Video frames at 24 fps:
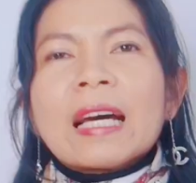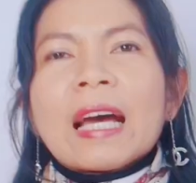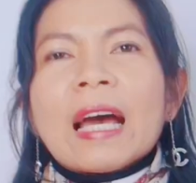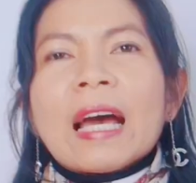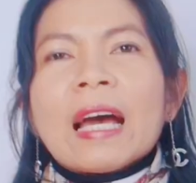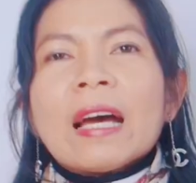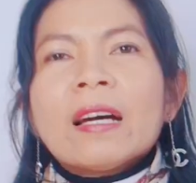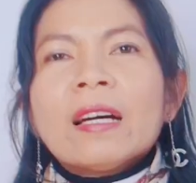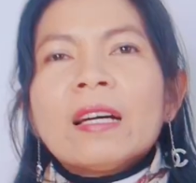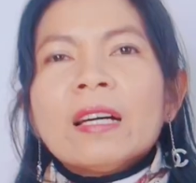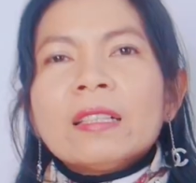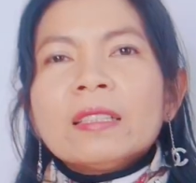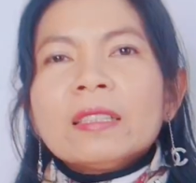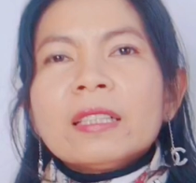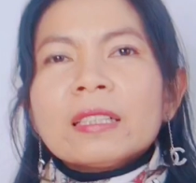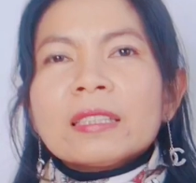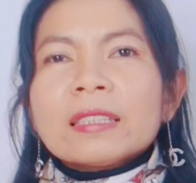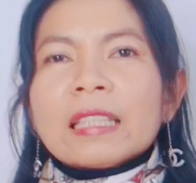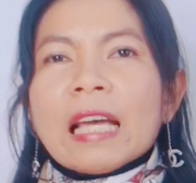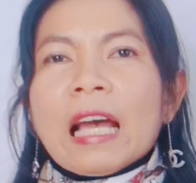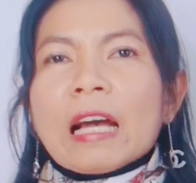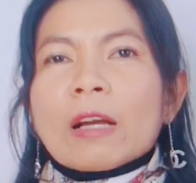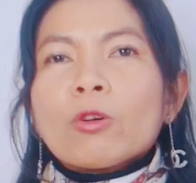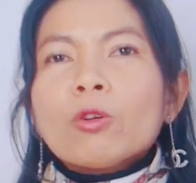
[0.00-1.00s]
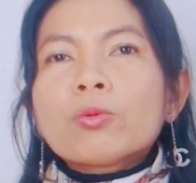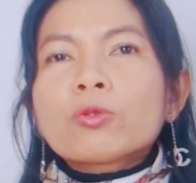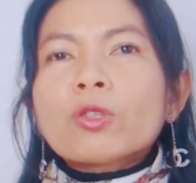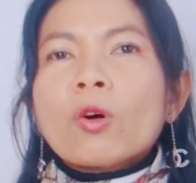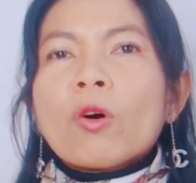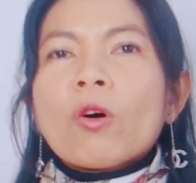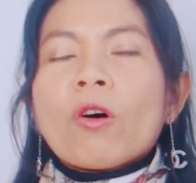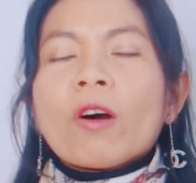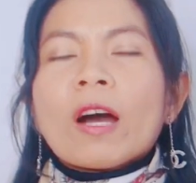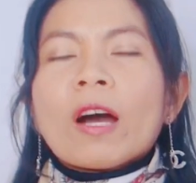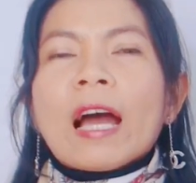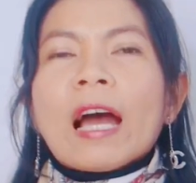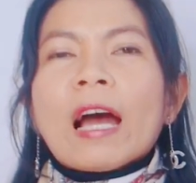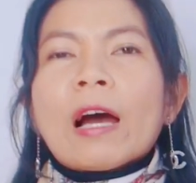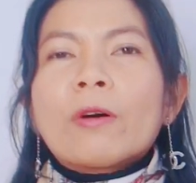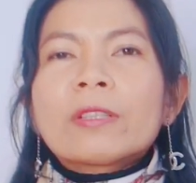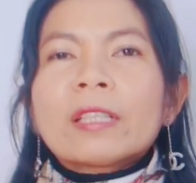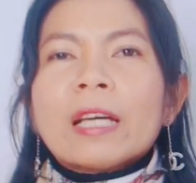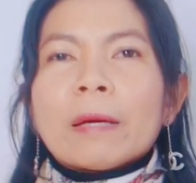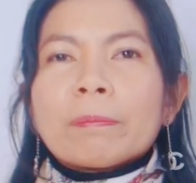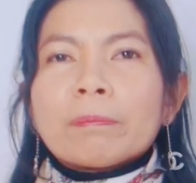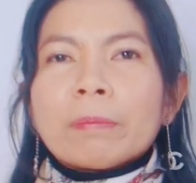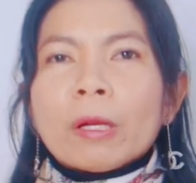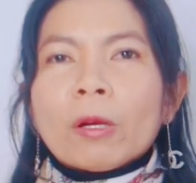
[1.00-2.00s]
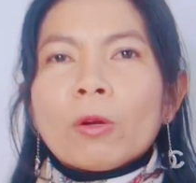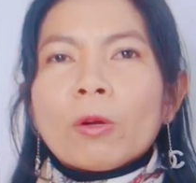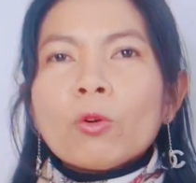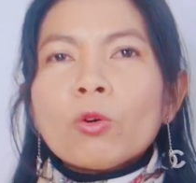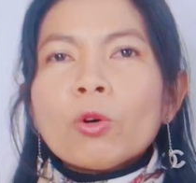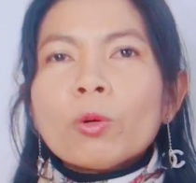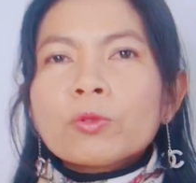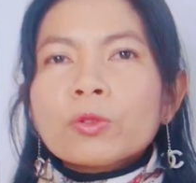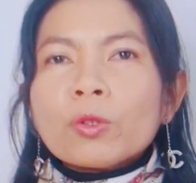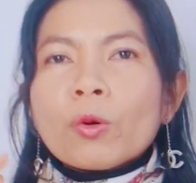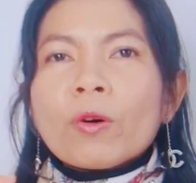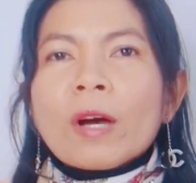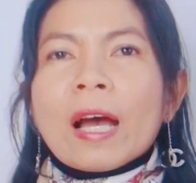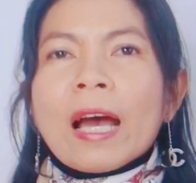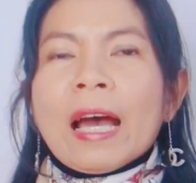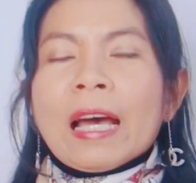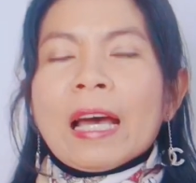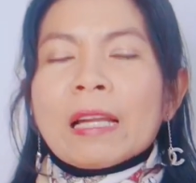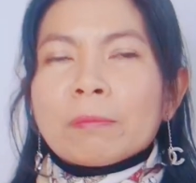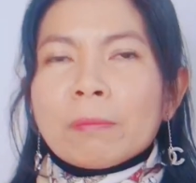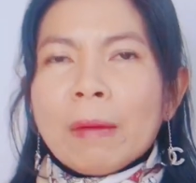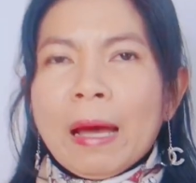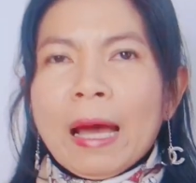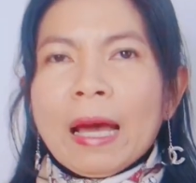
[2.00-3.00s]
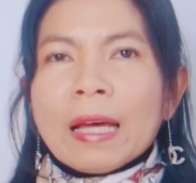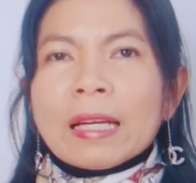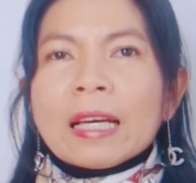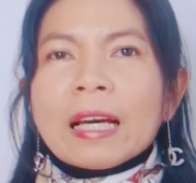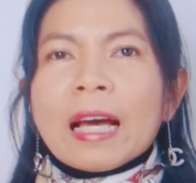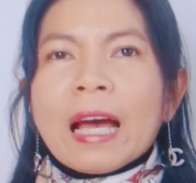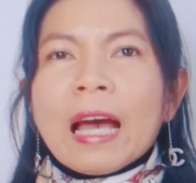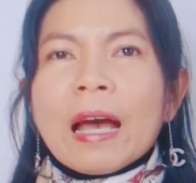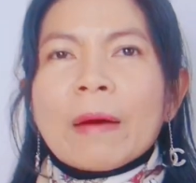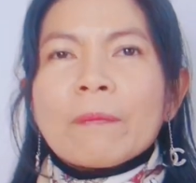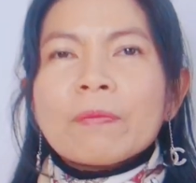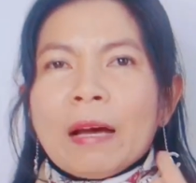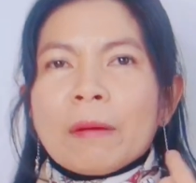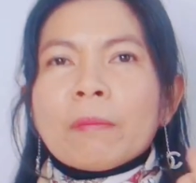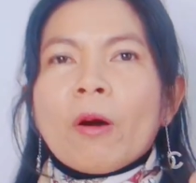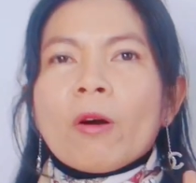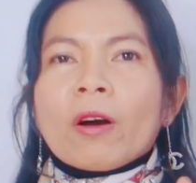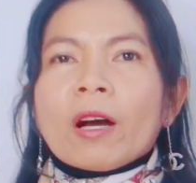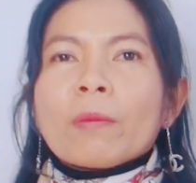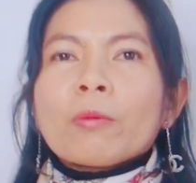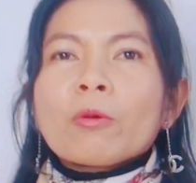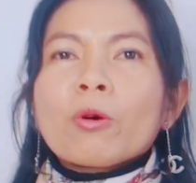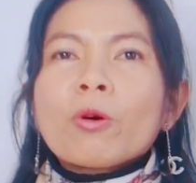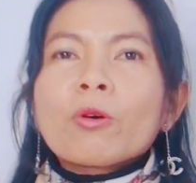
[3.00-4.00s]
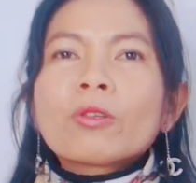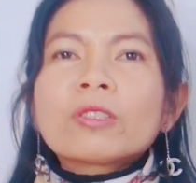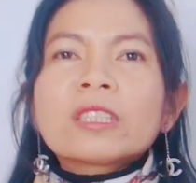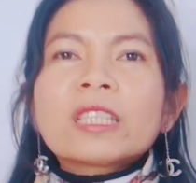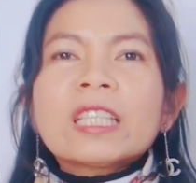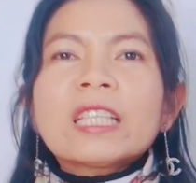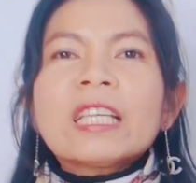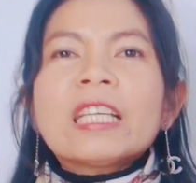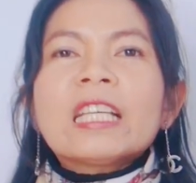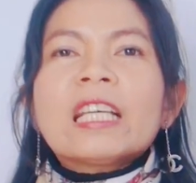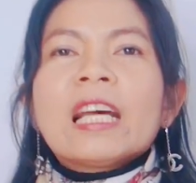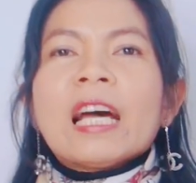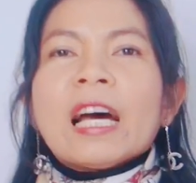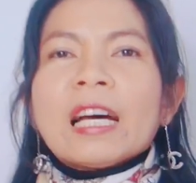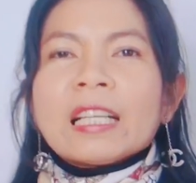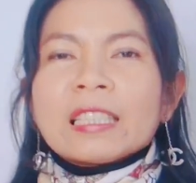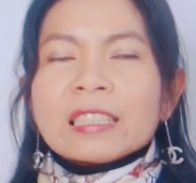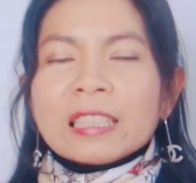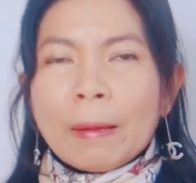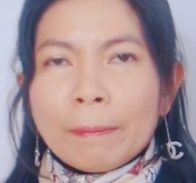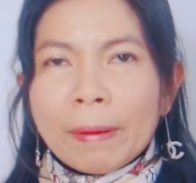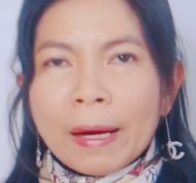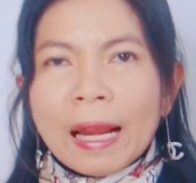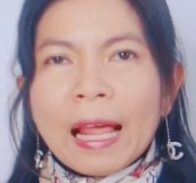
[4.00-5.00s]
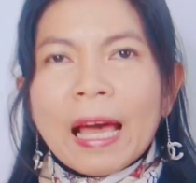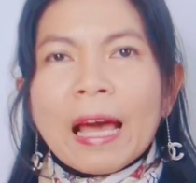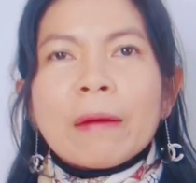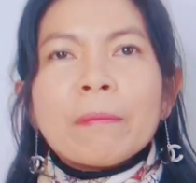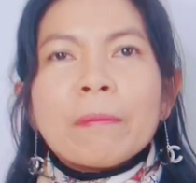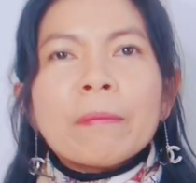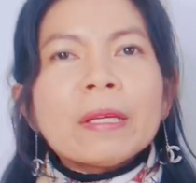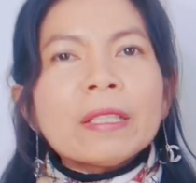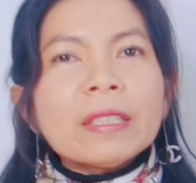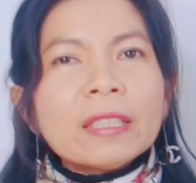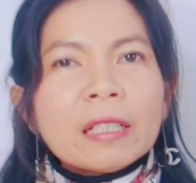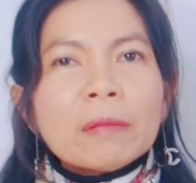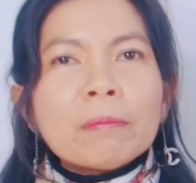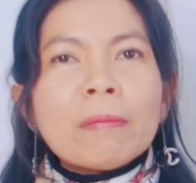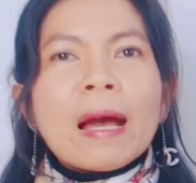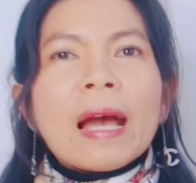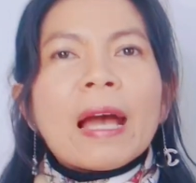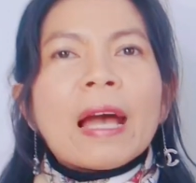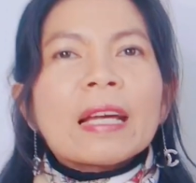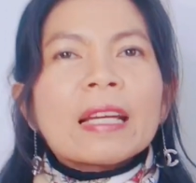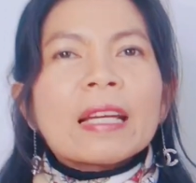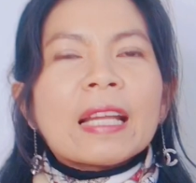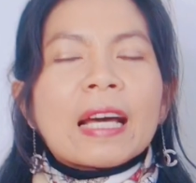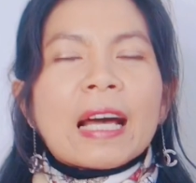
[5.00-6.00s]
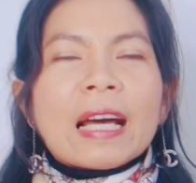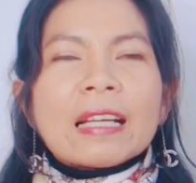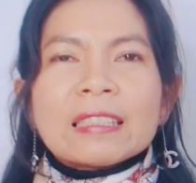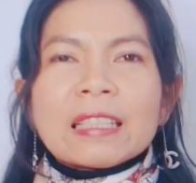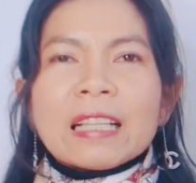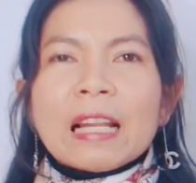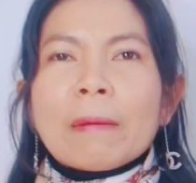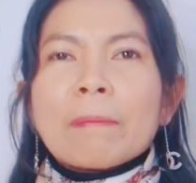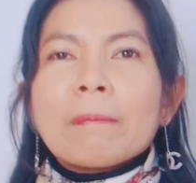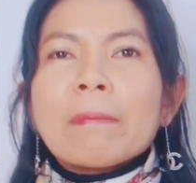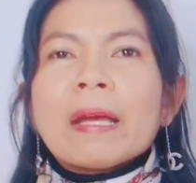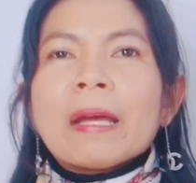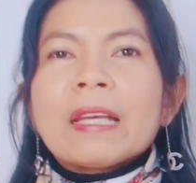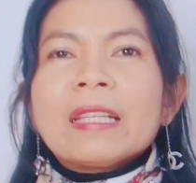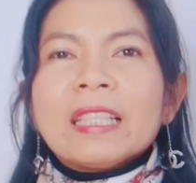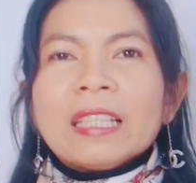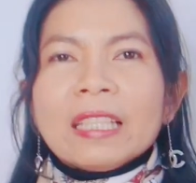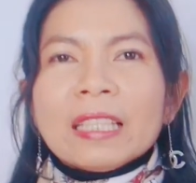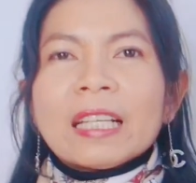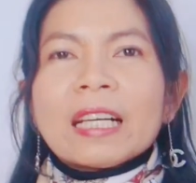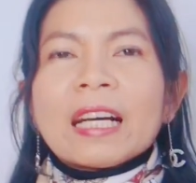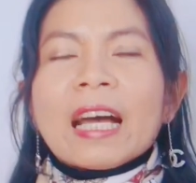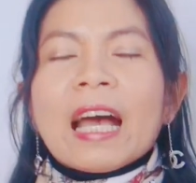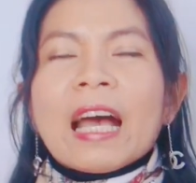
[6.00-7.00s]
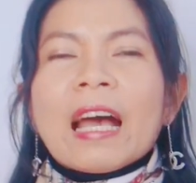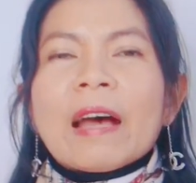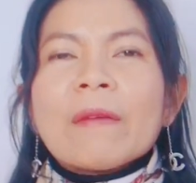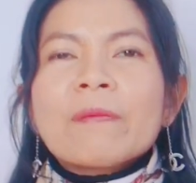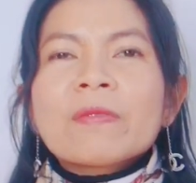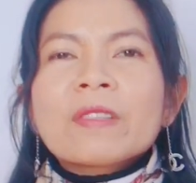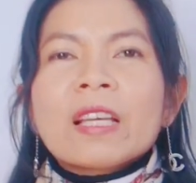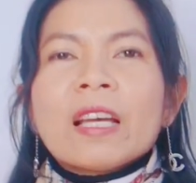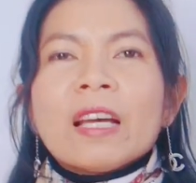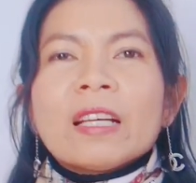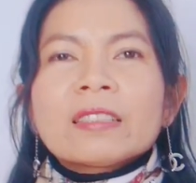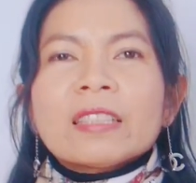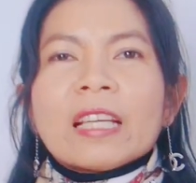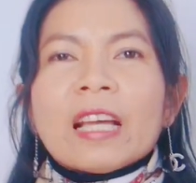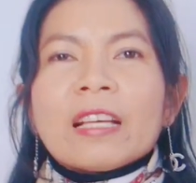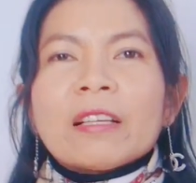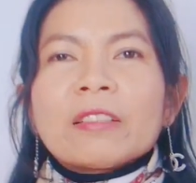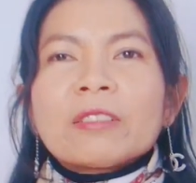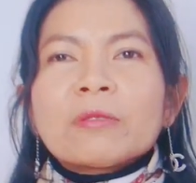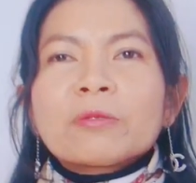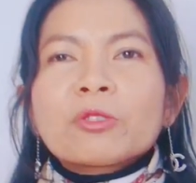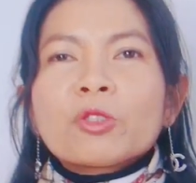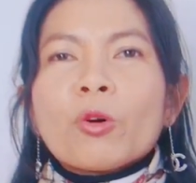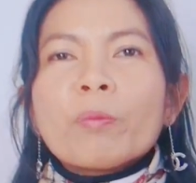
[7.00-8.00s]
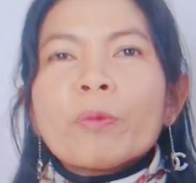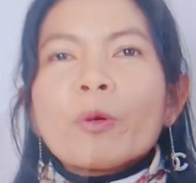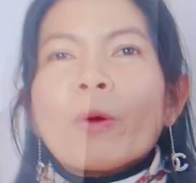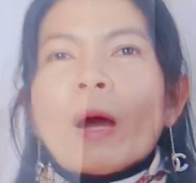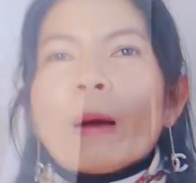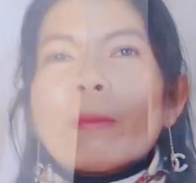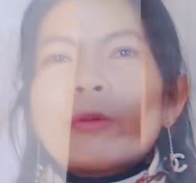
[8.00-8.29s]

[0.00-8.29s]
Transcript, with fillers: นะคะ เนื่องจากรูปทรงของเขาเนี่ยเป็นรูปทรงอ่านม้านะคะ เหมาะกับคนที่สัมภาระไม่เยอะมากนะคะสำหรับใบนี้นะคะ แต่โสมมีค